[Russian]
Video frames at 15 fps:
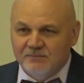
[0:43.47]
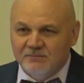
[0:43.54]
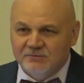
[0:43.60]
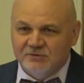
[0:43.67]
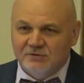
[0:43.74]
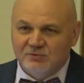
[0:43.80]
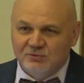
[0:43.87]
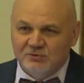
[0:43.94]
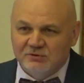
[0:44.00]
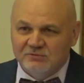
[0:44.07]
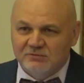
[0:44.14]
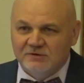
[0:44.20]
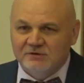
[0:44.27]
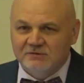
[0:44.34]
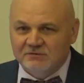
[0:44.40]
заходят
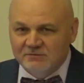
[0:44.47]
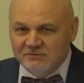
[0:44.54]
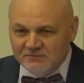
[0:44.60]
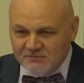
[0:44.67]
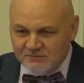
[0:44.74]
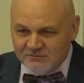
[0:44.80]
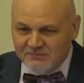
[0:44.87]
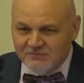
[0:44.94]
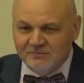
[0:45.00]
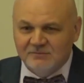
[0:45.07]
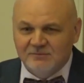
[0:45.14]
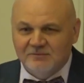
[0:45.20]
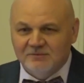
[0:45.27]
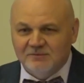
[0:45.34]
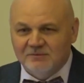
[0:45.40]
в лес,
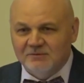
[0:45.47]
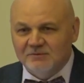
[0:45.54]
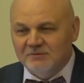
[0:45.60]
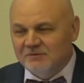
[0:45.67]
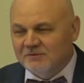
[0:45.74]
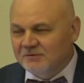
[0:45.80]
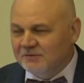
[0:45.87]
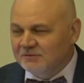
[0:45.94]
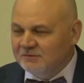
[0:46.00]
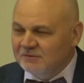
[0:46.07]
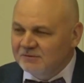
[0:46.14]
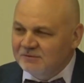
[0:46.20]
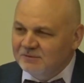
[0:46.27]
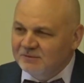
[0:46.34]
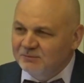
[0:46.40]
э,